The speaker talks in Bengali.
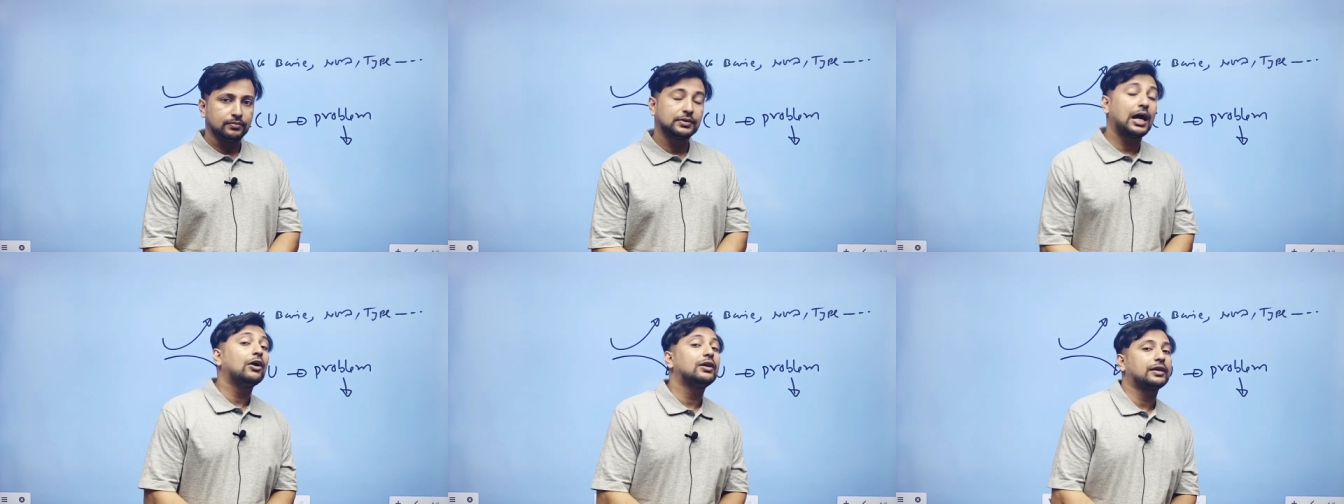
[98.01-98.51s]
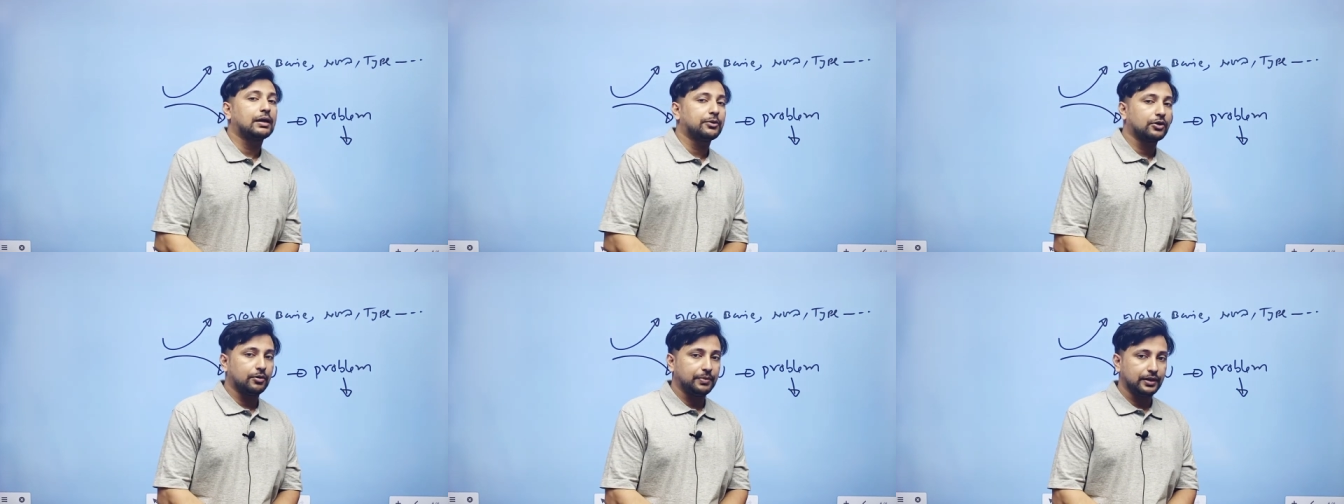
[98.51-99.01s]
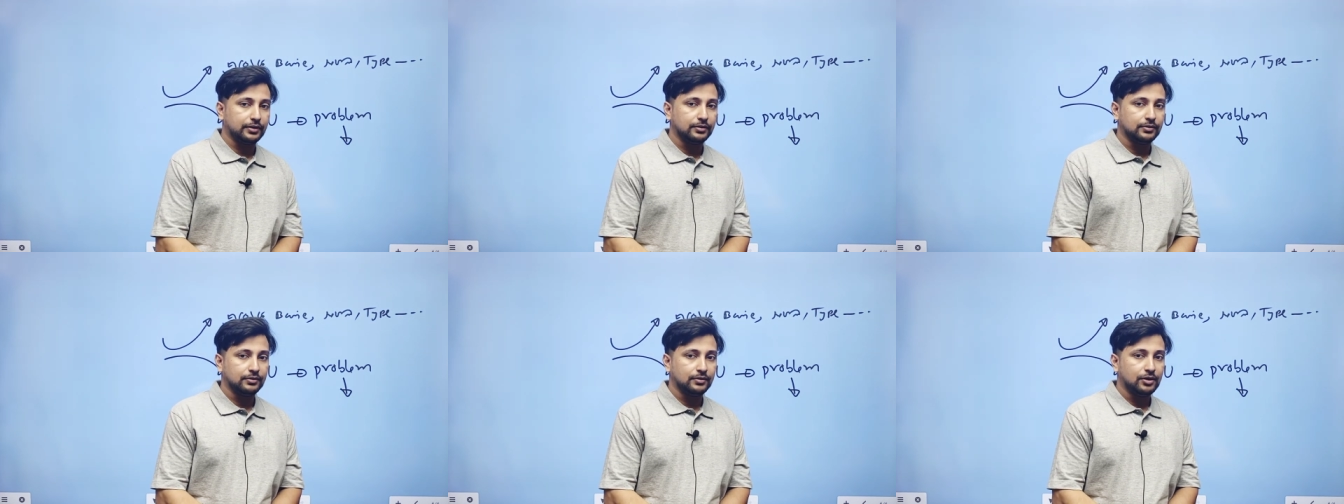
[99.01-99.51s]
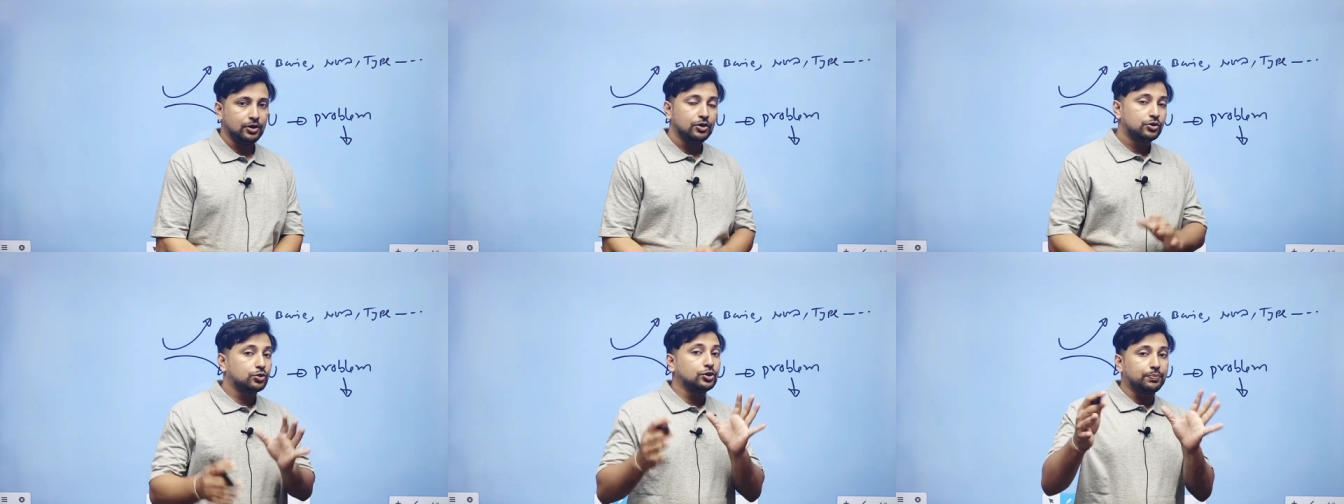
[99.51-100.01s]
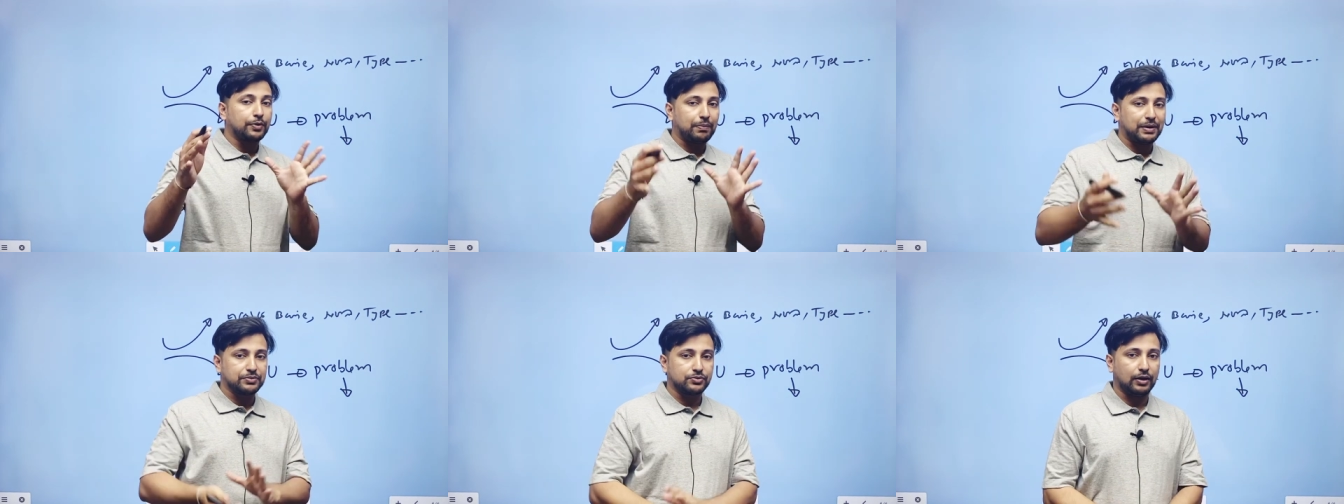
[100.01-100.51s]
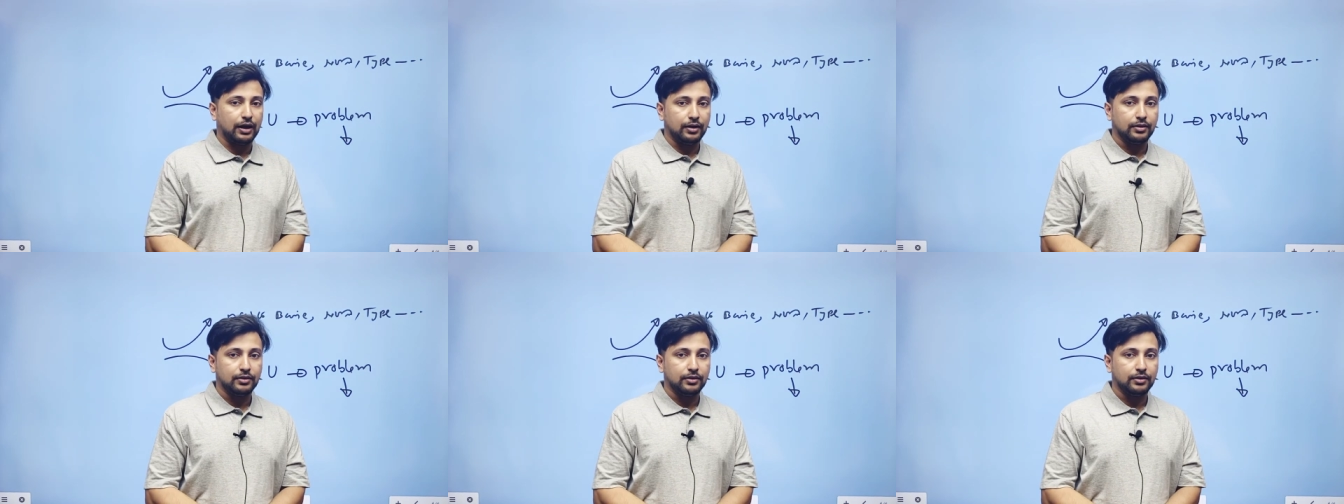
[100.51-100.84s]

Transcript: তাহলে কেমন হবে শুধু প্রবলেমসগুলো